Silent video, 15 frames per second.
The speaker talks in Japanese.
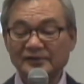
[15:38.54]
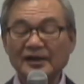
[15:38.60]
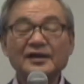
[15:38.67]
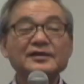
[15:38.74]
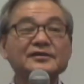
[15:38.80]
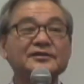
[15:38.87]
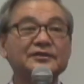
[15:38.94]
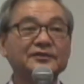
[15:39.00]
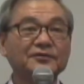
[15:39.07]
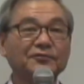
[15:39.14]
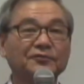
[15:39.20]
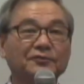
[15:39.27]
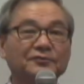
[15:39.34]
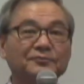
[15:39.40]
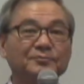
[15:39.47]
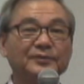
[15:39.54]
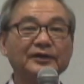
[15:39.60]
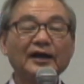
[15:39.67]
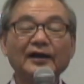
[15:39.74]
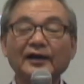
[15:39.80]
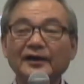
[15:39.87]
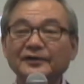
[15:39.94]
祭司の
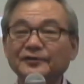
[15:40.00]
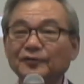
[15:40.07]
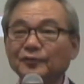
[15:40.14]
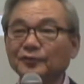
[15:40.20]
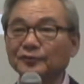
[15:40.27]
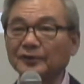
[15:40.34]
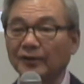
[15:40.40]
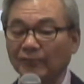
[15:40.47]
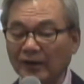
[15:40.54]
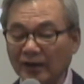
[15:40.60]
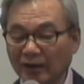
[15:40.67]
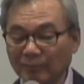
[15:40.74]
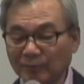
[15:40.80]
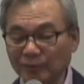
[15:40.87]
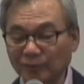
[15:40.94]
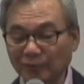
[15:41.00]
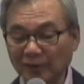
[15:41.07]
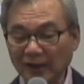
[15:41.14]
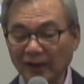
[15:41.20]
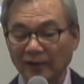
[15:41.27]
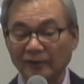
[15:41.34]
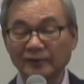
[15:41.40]
見習いのような若者
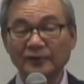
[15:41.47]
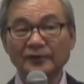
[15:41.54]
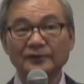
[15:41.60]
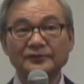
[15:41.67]
が